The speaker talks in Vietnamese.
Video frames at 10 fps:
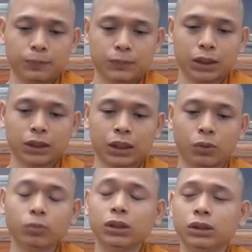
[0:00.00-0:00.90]
tức là
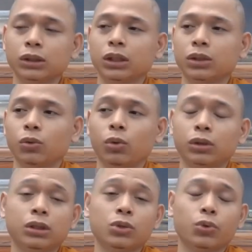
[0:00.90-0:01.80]
cúng dường cho chùa
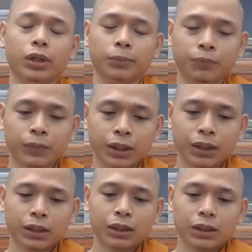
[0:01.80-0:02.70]
thường xuyên
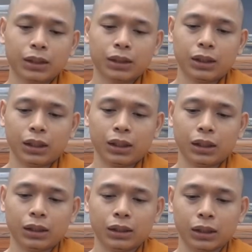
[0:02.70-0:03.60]

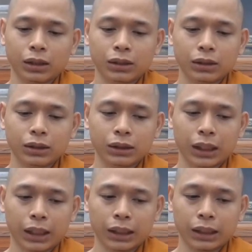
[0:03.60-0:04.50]
thì những người
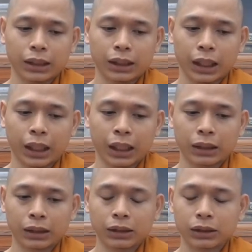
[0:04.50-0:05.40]
này là
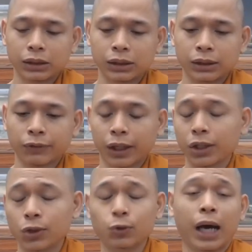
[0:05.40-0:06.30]
những người phải
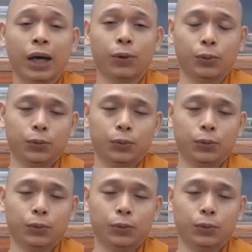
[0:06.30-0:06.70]
hiểu đạo